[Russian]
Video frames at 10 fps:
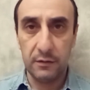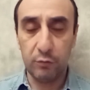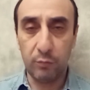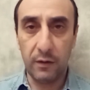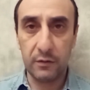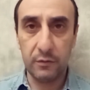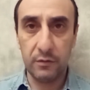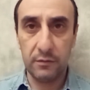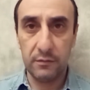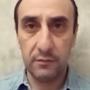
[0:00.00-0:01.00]

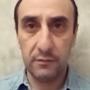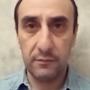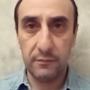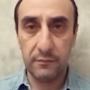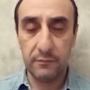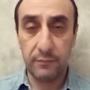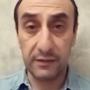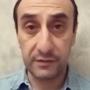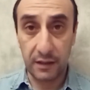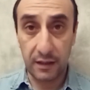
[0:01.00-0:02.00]
глубоко
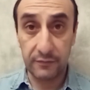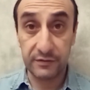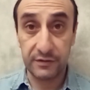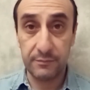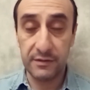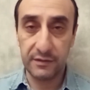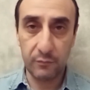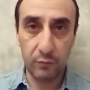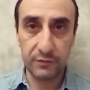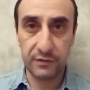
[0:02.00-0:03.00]
постаравшись без
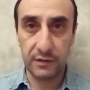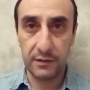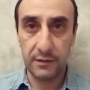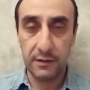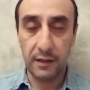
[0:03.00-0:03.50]
эмоций,